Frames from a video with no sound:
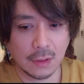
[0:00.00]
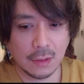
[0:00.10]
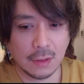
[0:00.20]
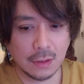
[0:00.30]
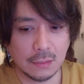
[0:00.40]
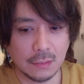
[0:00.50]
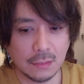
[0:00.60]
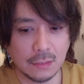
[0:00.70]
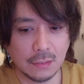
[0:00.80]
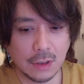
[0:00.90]
あの
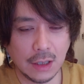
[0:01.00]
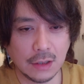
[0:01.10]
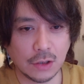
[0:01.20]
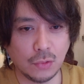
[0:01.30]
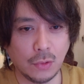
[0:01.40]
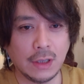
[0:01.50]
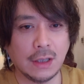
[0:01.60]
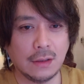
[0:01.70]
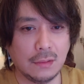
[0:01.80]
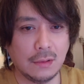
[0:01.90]
から着想を得
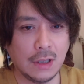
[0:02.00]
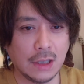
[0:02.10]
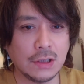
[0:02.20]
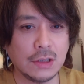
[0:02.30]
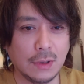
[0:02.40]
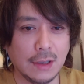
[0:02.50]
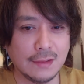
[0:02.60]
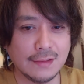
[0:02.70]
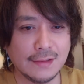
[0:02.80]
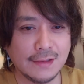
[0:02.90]
たらしいのね
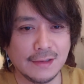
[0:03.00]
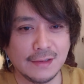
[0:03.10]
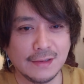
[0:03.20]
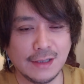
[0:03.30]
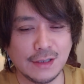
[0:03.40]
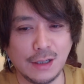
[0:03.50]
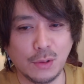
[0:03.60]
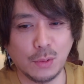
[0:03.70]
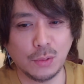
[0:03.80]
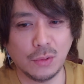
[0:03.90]
確かに
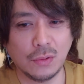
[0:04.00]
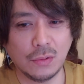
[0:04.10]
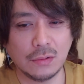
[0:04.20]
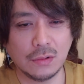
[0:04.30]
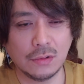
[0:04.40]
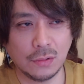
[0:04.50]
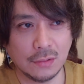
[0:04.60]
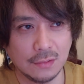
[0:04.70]
このその